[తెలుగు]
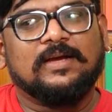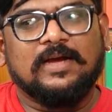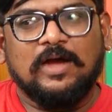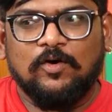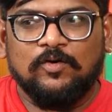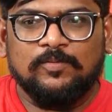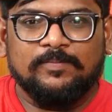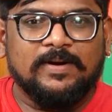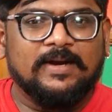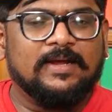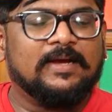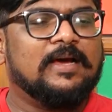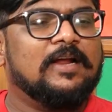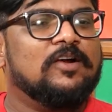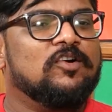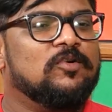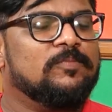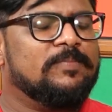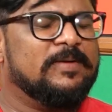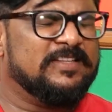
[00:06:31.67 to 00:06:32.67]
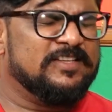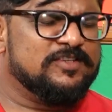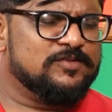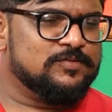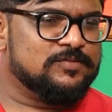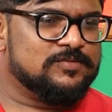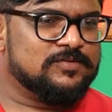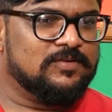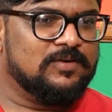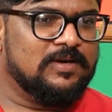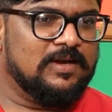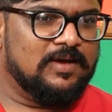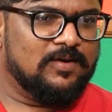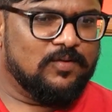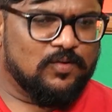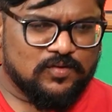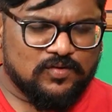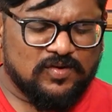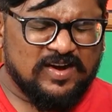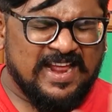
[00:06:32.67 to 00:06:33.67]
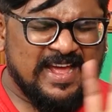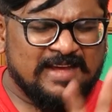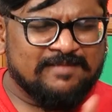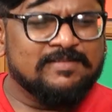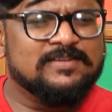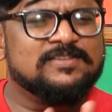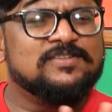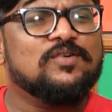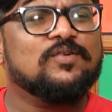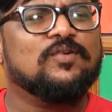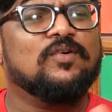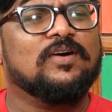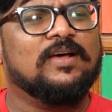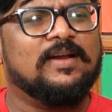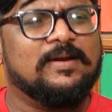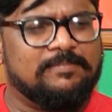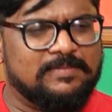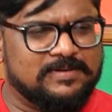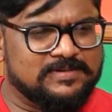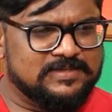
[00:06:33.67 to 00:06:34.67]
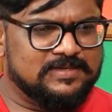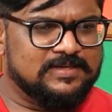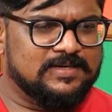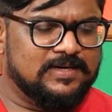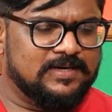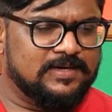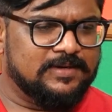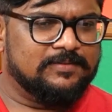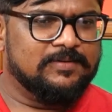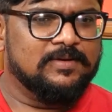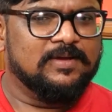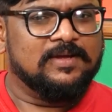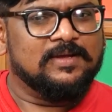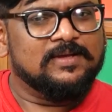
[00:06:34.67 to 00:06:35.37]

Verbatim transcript: కౌంట్ బనే కరోడ్పతి చూసుకున్నా ఒక్కో లాంగ్వేజ్లో ఒక్కొక్క రిప్రజెంటేటివ్